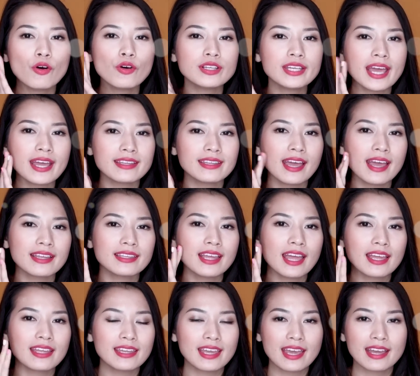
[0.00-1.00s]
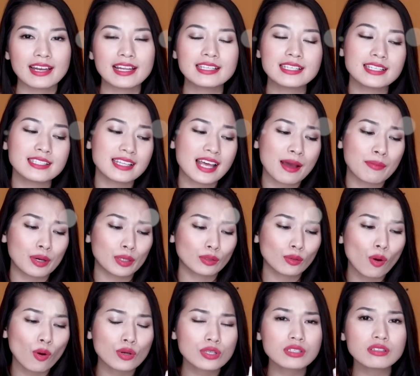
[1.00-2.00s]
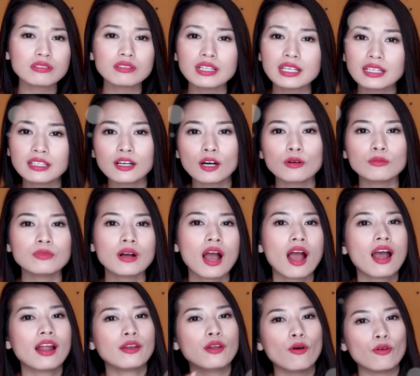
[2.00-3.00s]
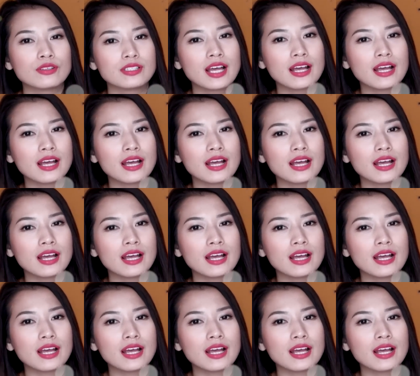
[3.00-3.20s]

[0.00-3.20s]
vỗ nhẹ nhẹ nhẹ nhẹ lên trên da mà thôi chứ ly không đổ